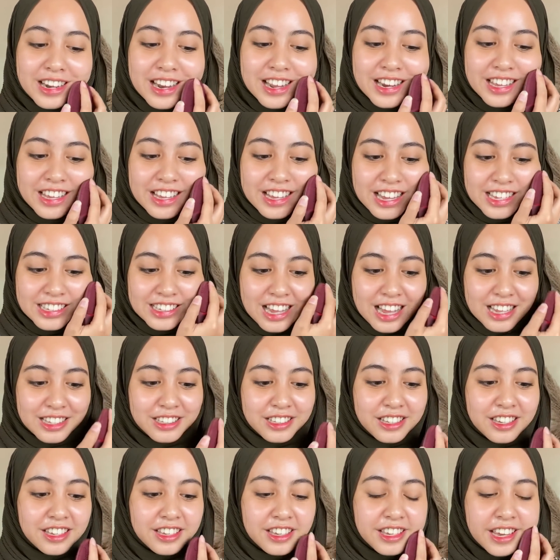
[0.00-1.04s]
dari
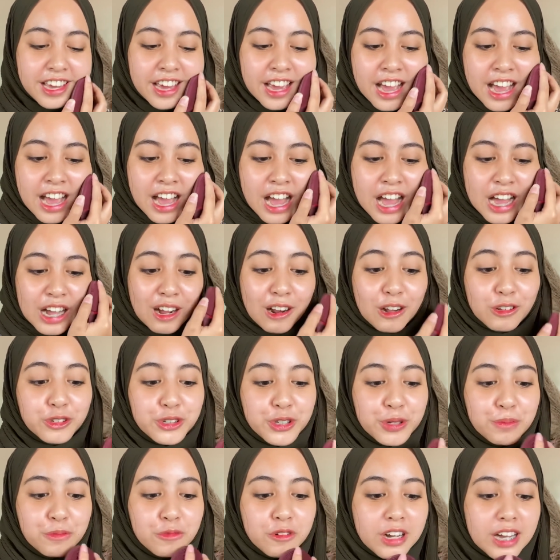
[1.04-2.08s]
Kasaski kalau
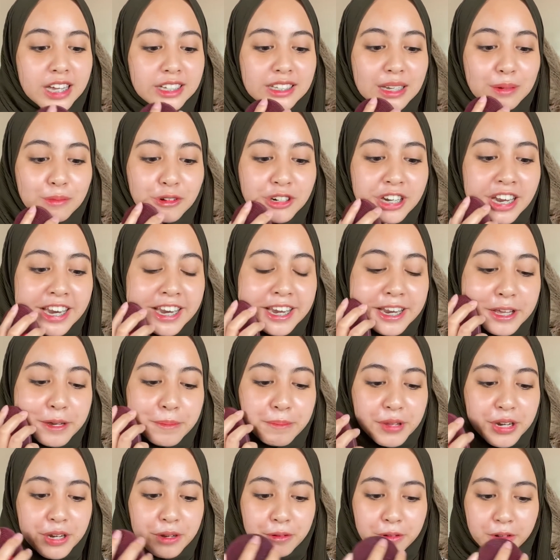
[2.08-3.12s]
cuci muka sabunnya
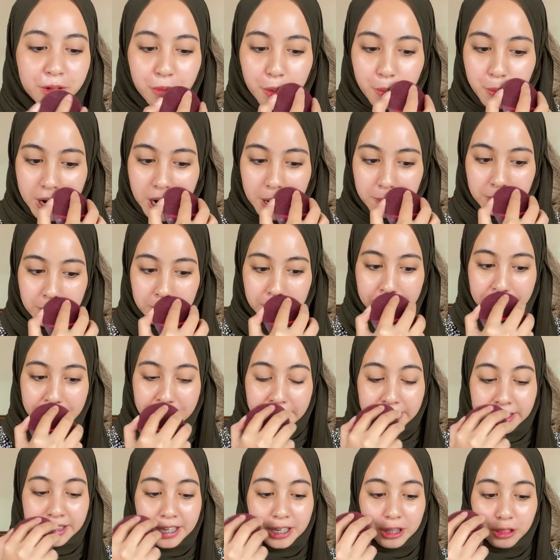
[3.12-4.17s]
didiemin dulu beberapa
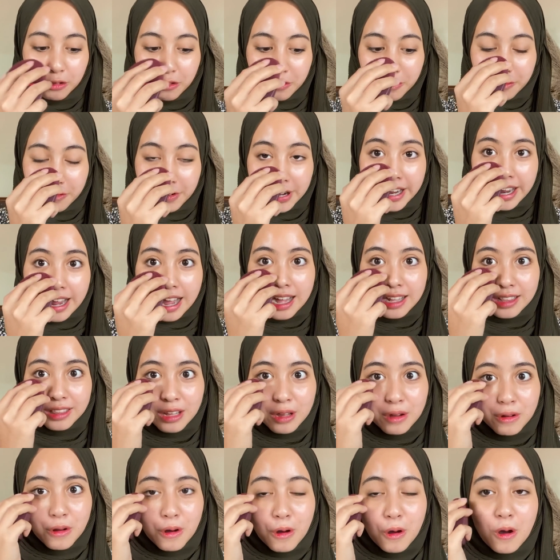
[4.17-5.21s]
menit itu fake
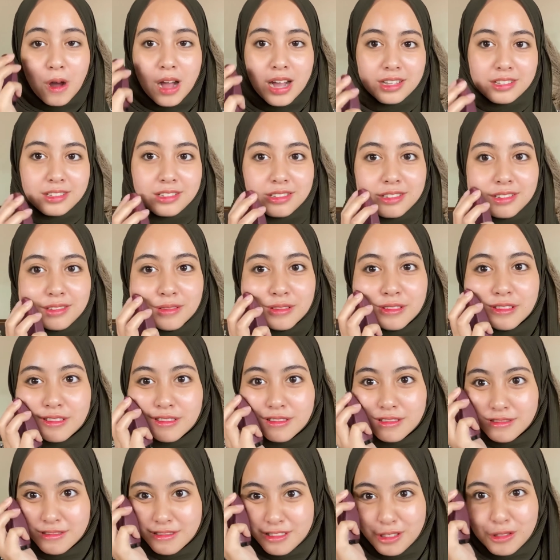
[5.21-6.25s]
atau hoax
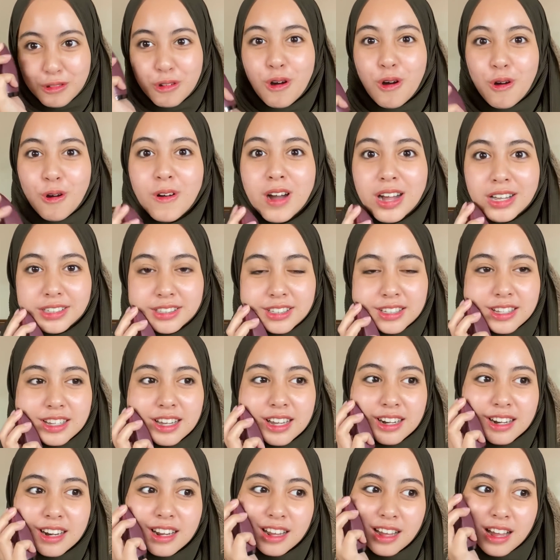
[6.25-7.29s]
itu hoax sih
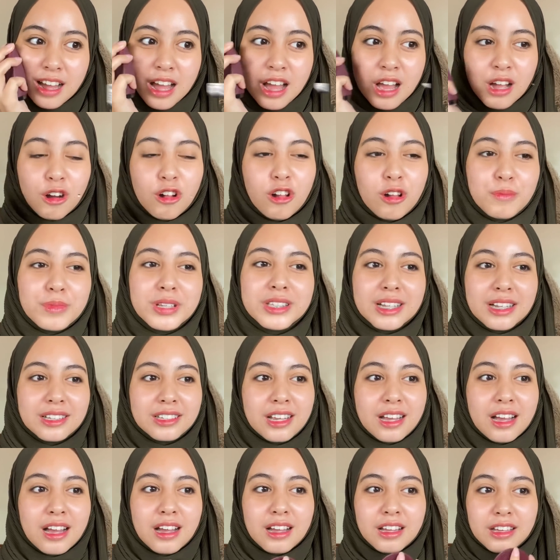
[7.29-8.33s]
karena kalau
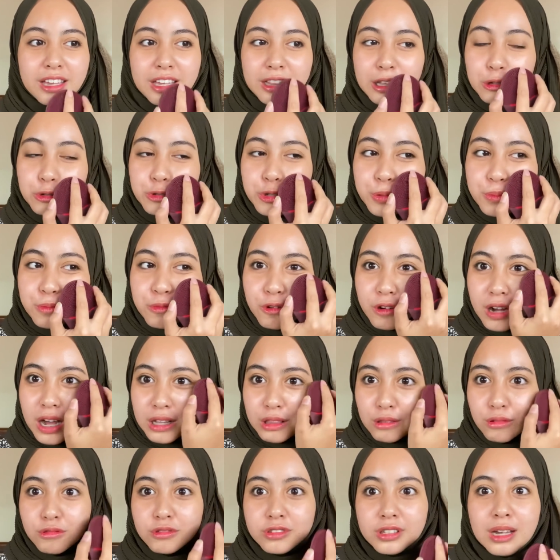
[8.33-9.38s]
misalnya kita cuci muka
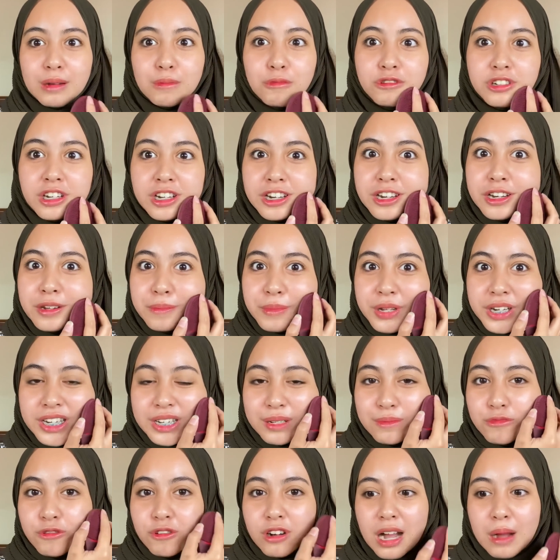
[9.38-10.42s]
terus sabunnya didiemin di
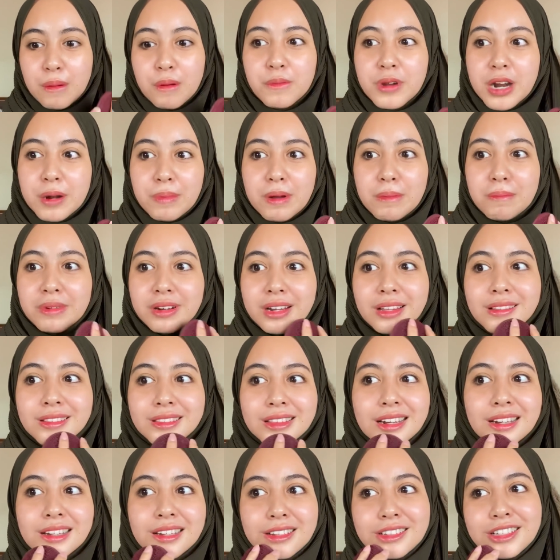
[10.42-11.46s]
muka beberapa menit
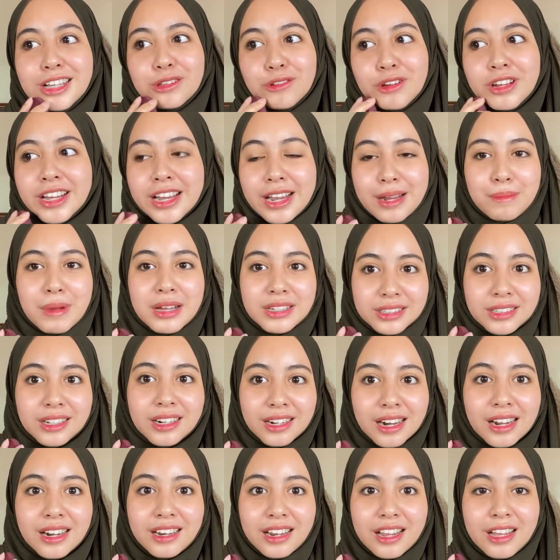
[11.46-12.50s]
ntar jatuhnya kayak
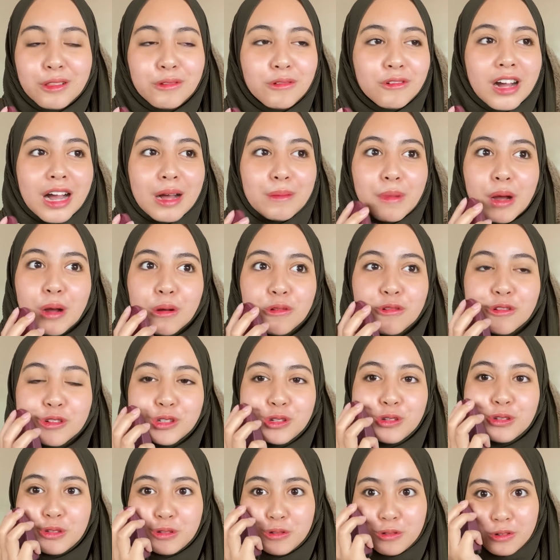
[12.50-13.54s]
maskeran ya itu nggak bagus
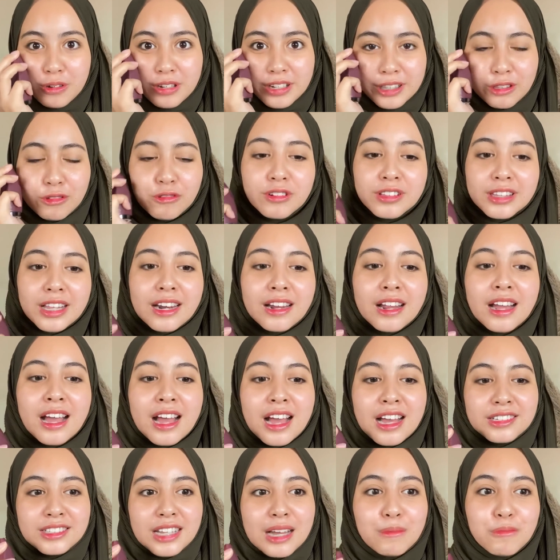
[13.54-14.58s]
justru itu ntar
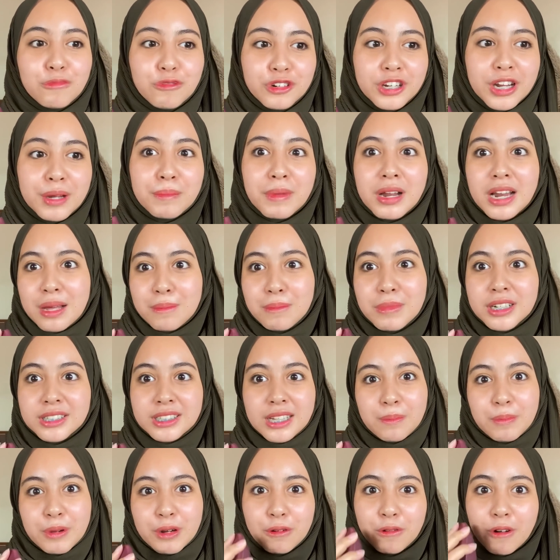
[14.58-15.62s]
sabunnya malah
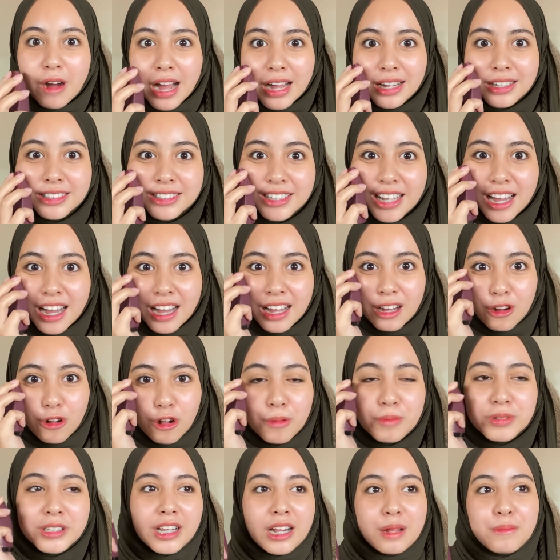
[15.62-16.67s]
meresap ke wajah
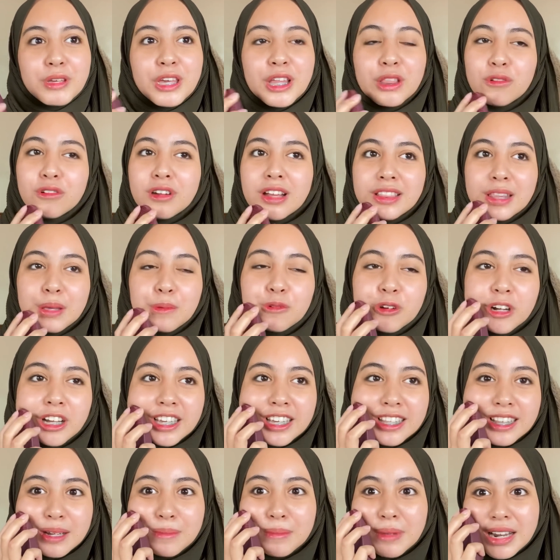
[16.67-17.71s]
kalau misalnya begitu nanti muka
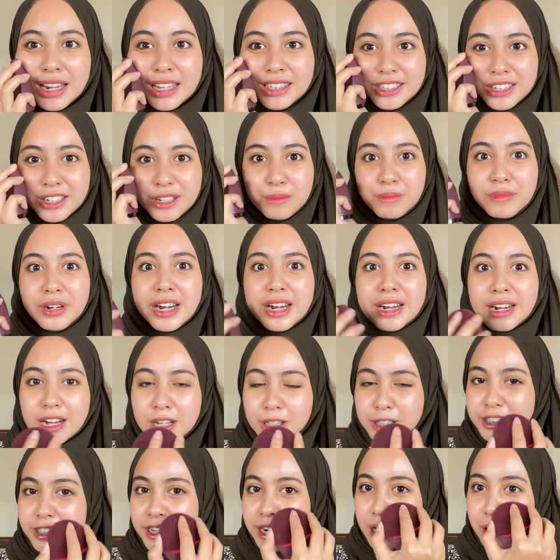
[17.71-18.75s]
kita malah jadi
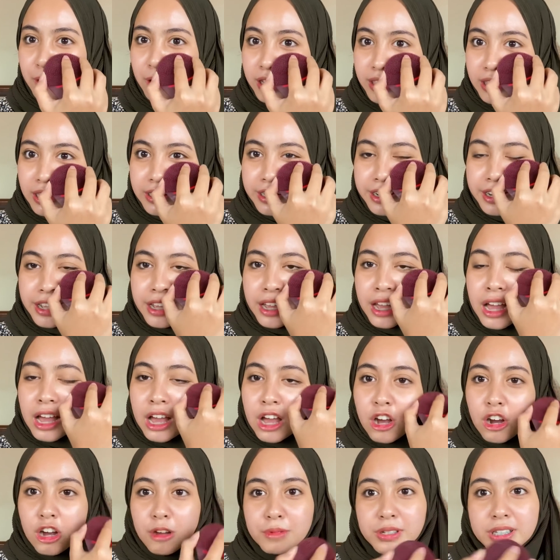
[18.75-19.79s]
breakup jerawatan jadi
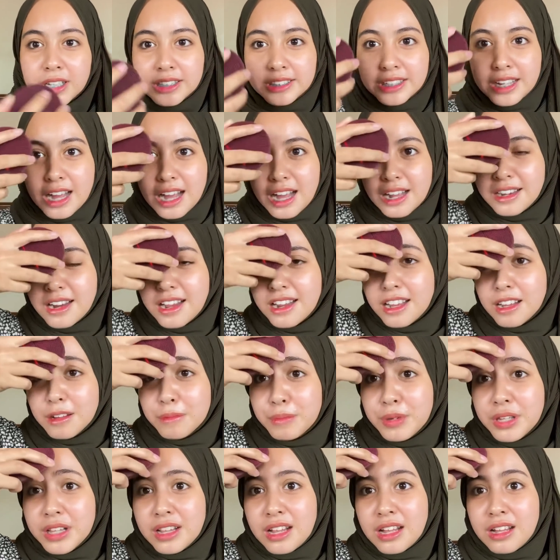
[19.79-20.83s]
kalau misalnya ada yang
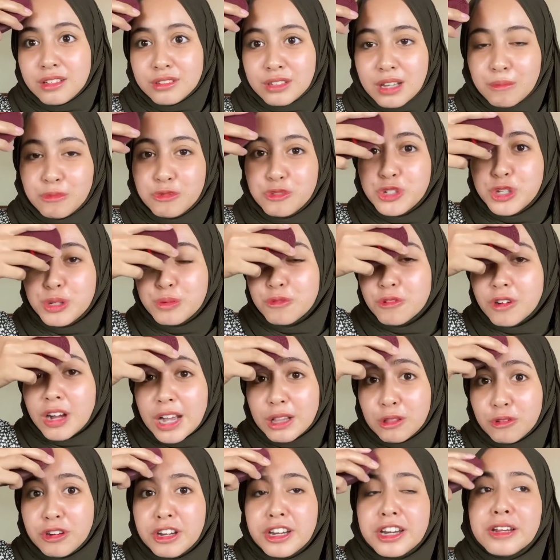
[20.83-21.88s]
bilang sabun cuci muka
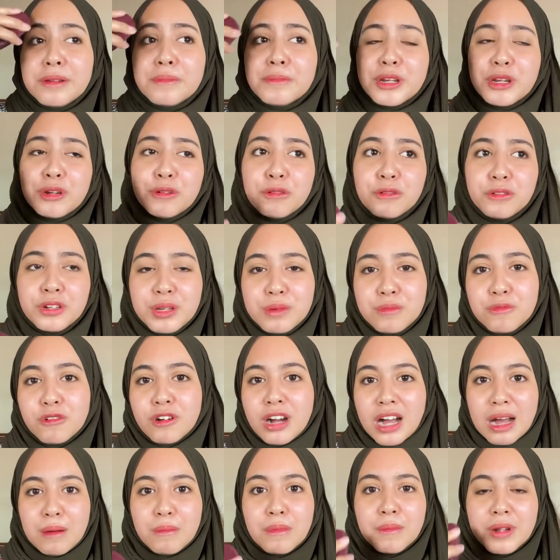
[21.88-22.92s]
itu didiemin dulu di
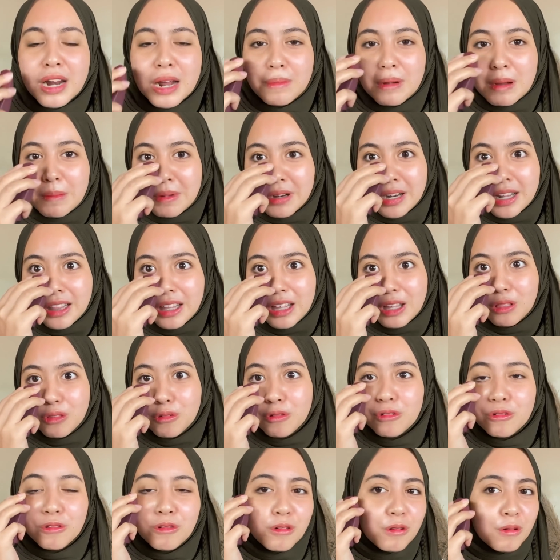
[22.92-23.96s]
muka beberapa menit
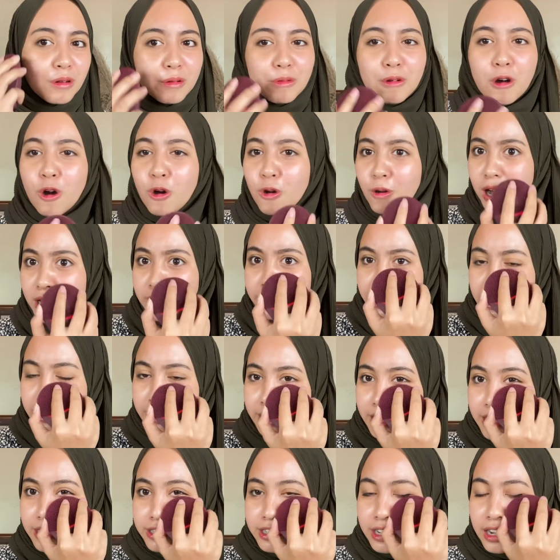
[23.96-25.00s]
itu hoax ya
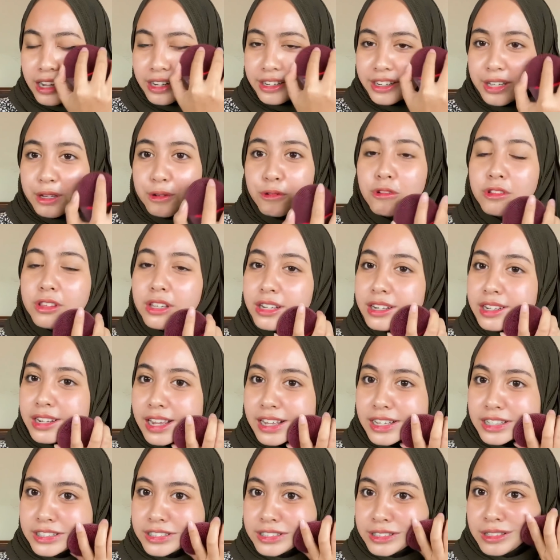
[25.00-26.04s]
guys jangan diikutin
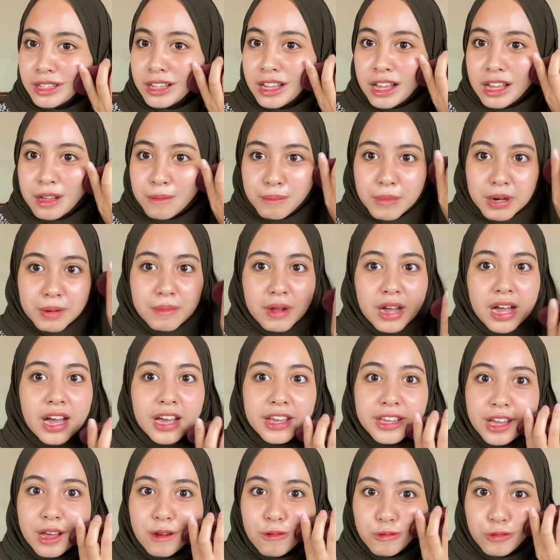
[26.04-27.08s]
guys
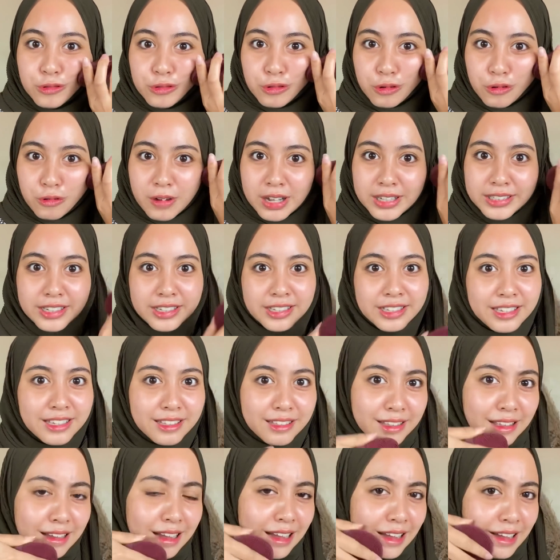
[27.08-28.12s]
berbahaya untuk wajah
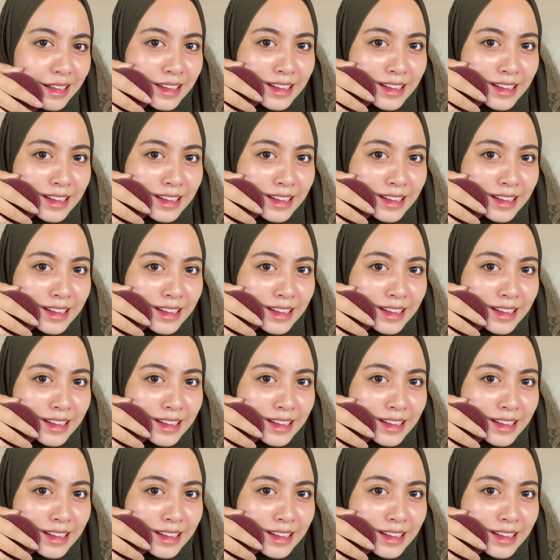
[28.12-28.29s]
kita.